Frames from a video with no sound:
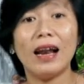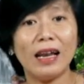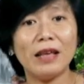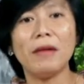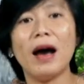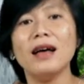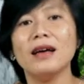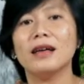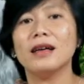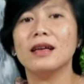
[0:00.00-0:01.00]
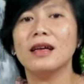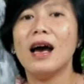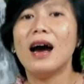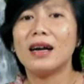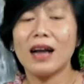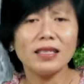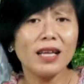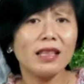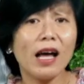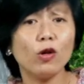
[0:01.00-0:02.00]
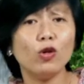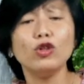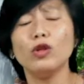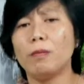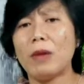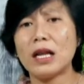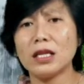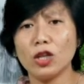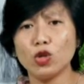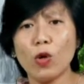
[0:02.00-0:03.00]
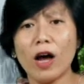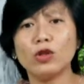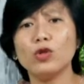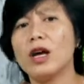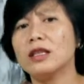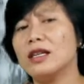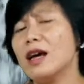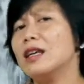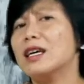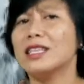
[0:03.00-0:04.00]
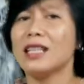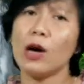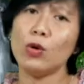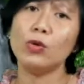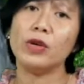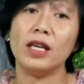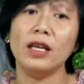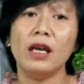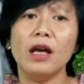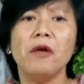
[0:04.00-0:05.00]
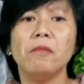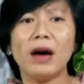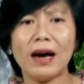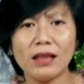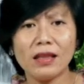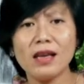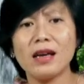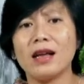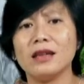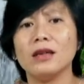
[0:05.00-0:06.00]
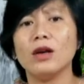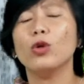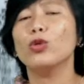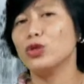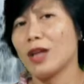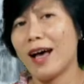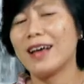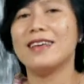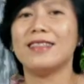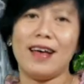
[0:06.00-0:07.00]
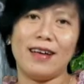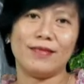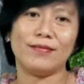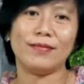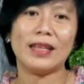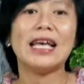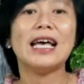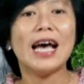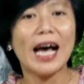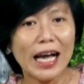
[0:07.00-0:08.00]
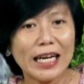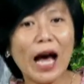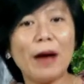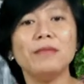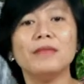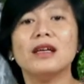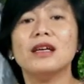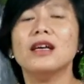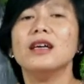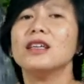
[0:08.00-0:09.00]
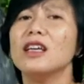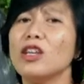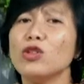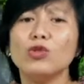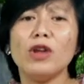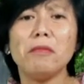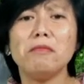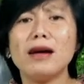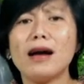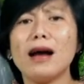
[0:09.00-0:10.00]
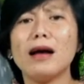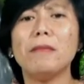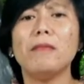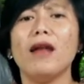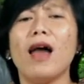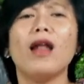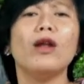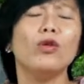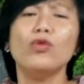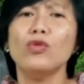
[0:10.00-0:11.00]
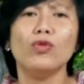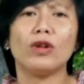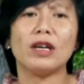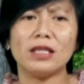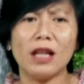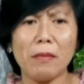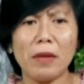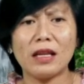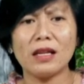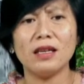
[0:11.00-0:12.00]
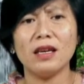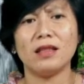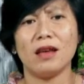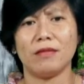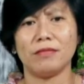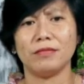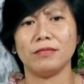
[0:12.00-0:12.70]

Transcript: Lima, rasa takut pada sesuatu yang tidak diketahui menghentikan usaha kita. Enam, kita sudah menganggap lalu keselamatan kita